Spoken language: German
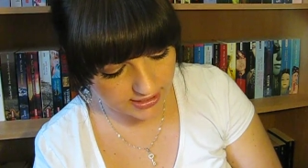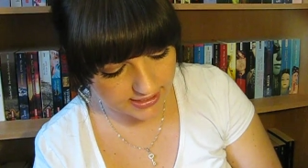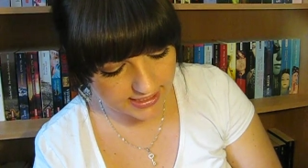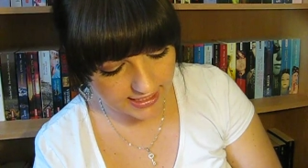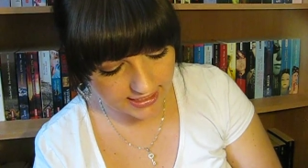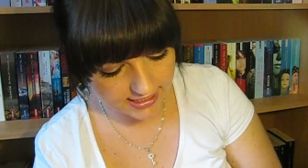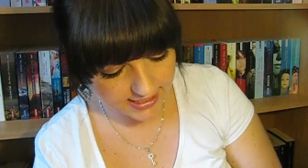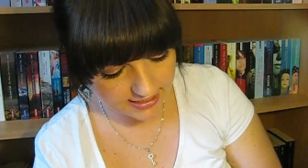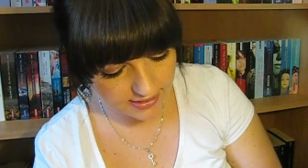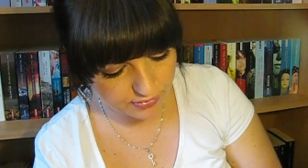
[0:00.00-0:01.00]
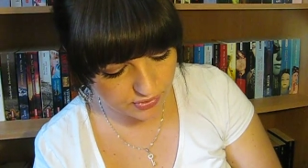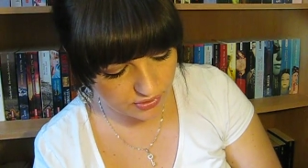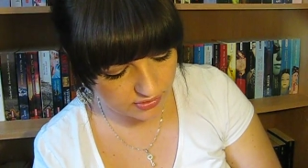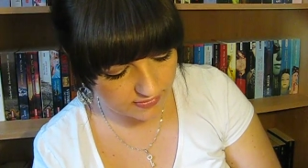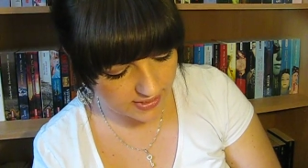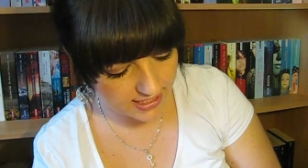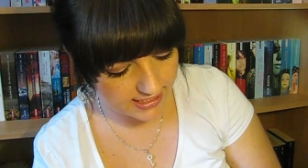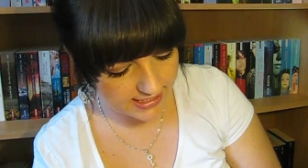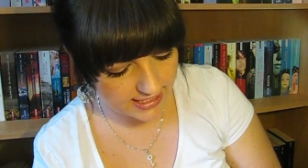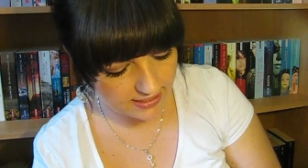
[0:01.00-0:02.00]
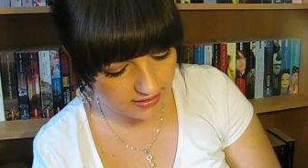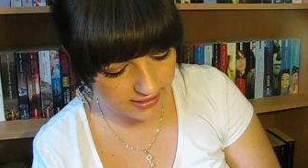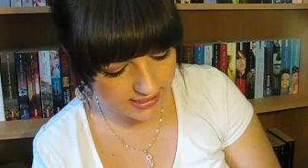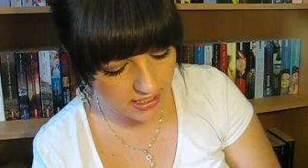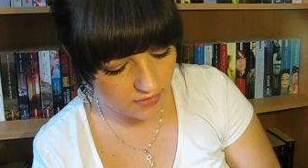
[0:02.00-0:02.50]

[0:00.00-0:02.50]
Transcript: ist ein rasanter Psychothriller, der seine Leser